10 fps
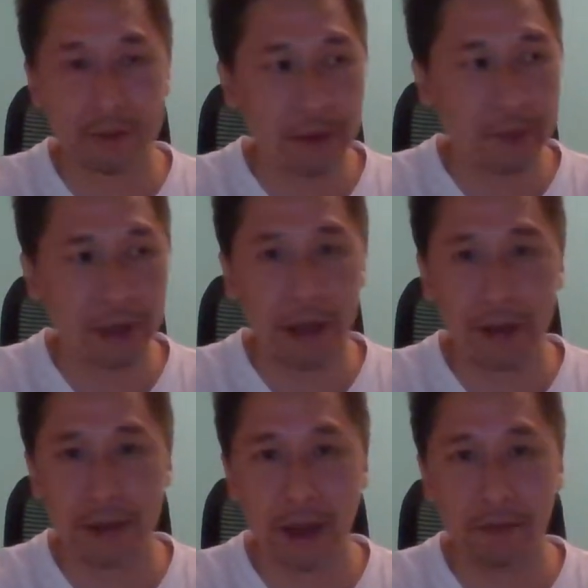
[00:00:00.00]
那么大
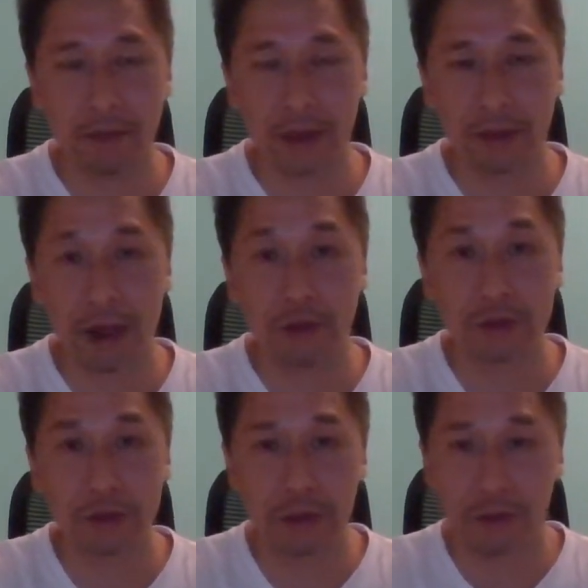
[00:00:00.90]
的仓位导
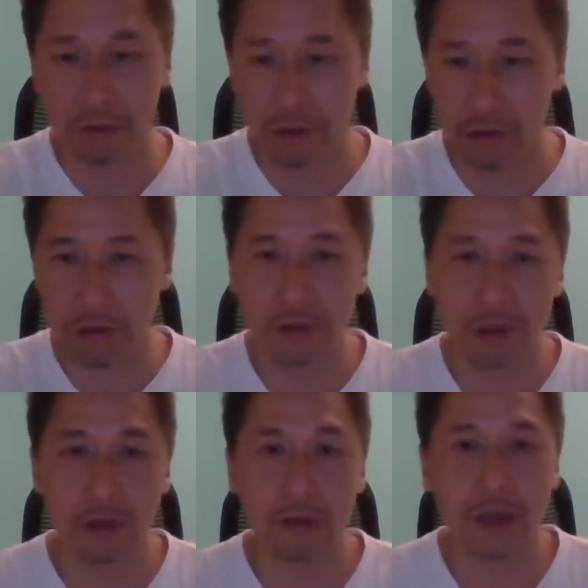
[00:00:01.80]
致退休基
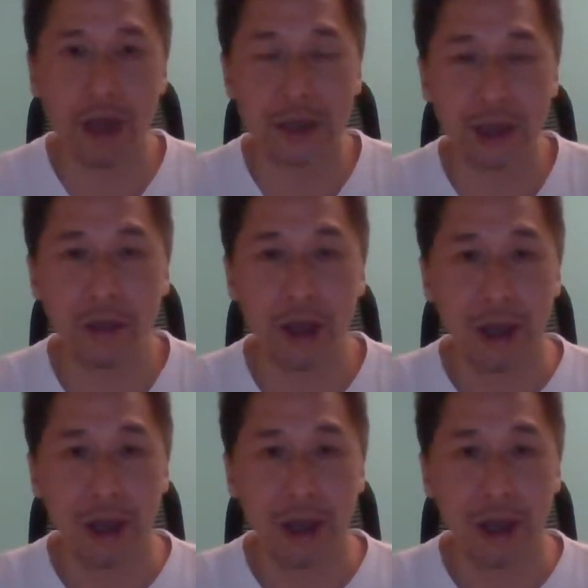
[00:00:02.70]
金亏大钱，